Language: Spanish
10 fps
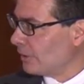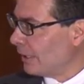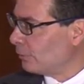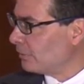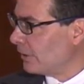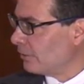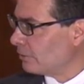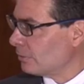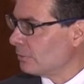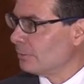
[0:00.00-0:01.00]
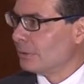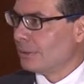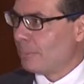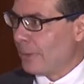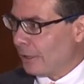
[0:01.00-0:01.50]
Ya ustedes
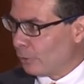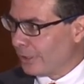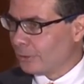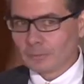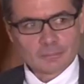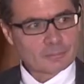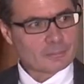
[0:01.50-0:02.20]
me han oído